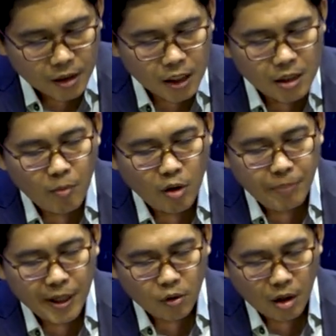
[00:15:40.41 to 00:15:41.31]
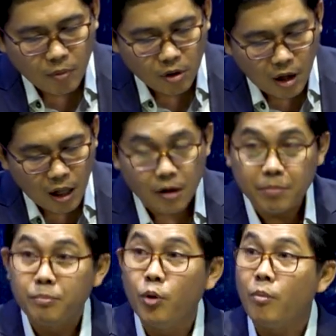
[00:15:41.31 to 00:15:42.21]
Cứ môn bê quạt mọc
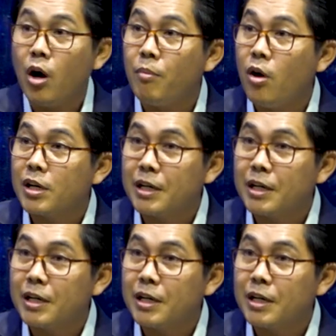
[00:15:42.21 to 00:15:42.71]
đỏ. Bộ bong bong